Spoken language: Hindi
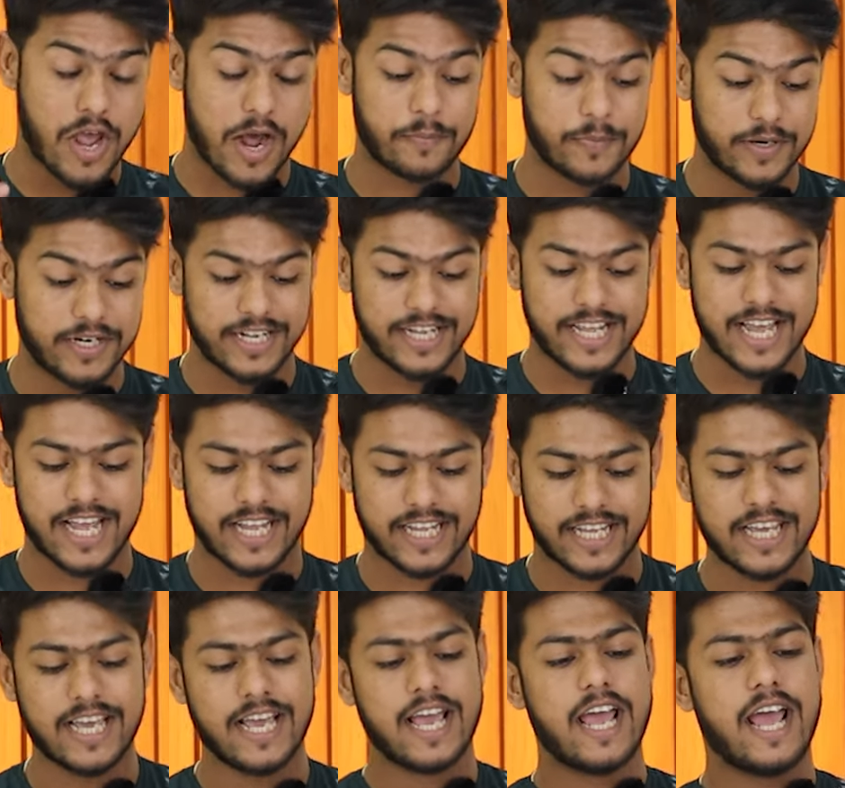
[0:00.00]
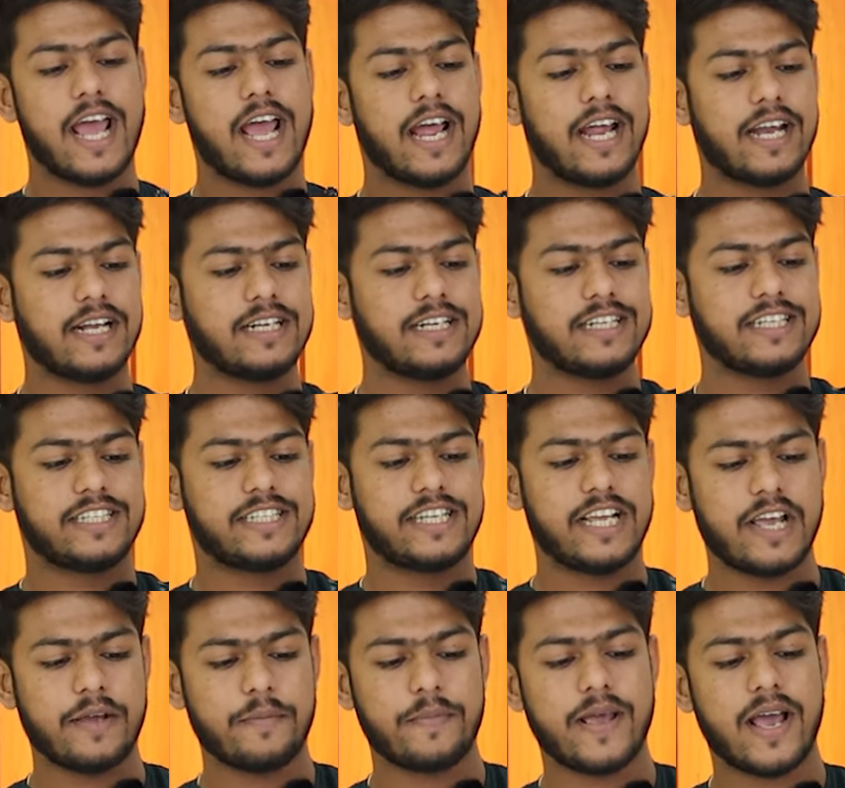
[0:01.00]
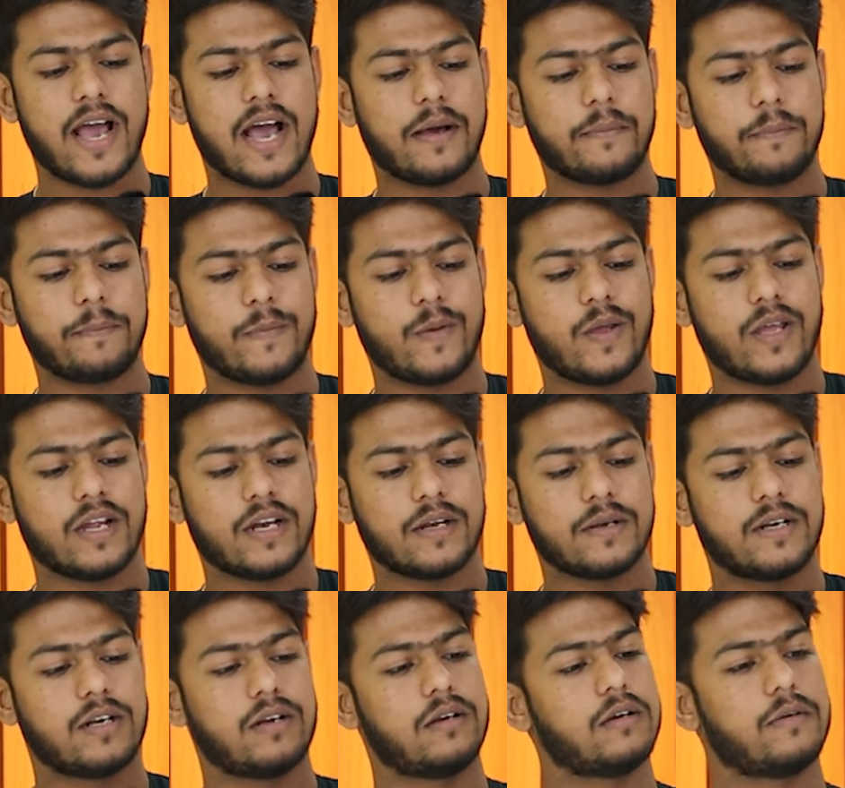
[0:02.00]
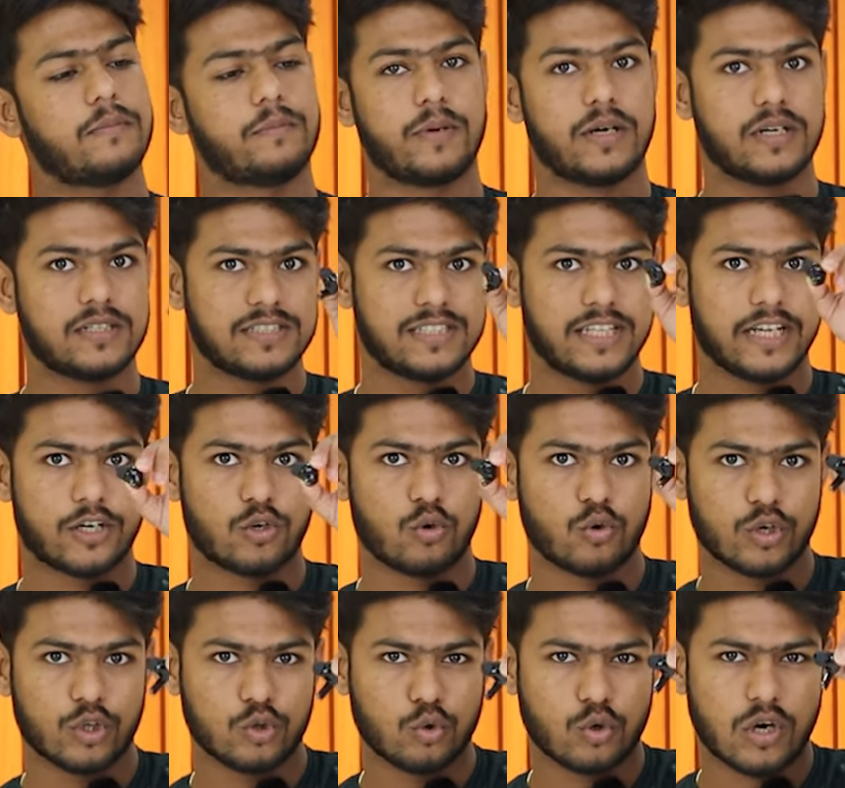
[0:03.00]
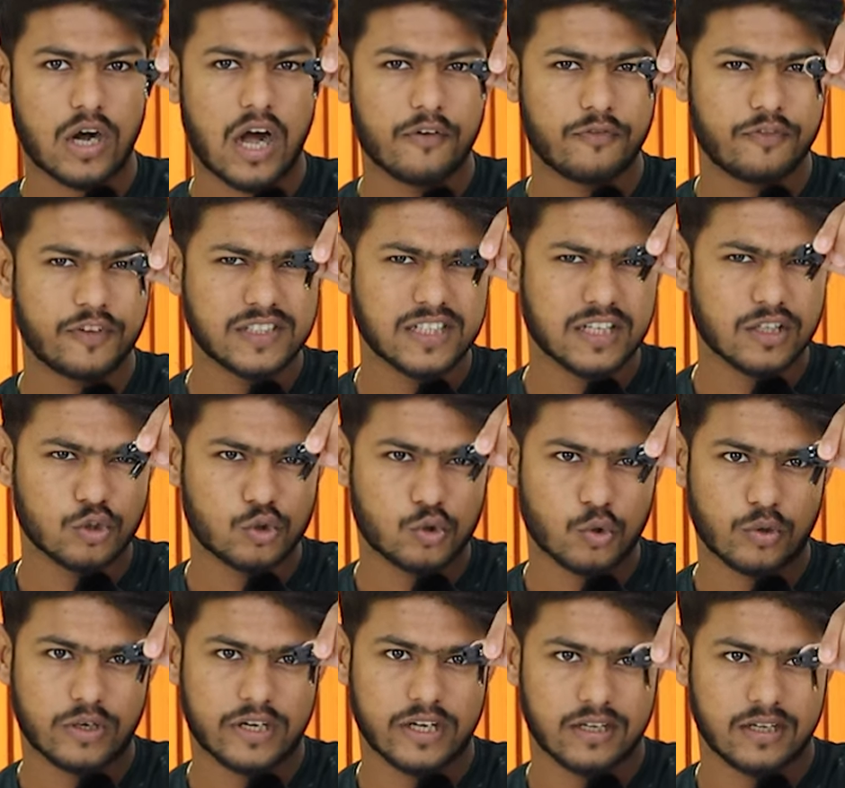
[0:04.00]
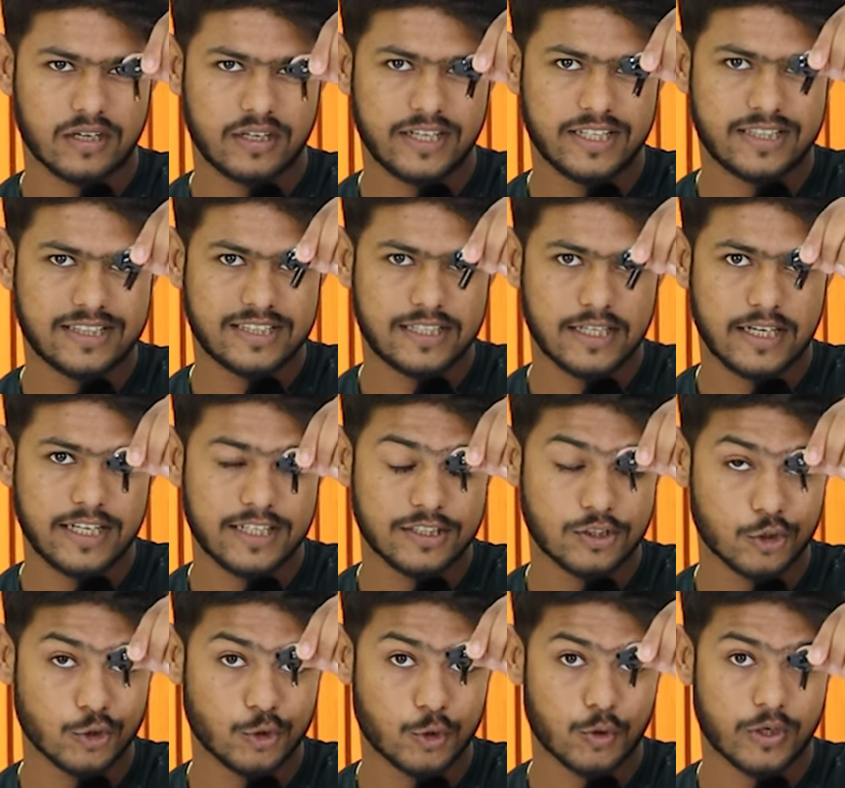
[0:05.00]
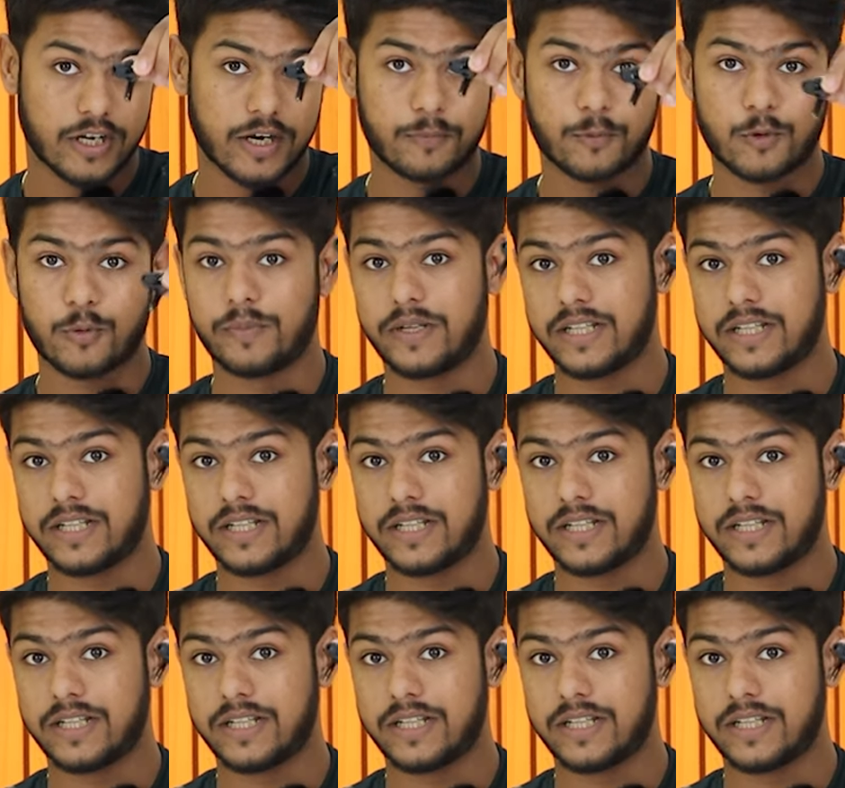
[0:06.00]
यहाँ पे नहीं आएगी एंड ये भी आप एयरबड देखोगे तो काफ़ी ज़्यादा छोटे इतने से छोटे आपको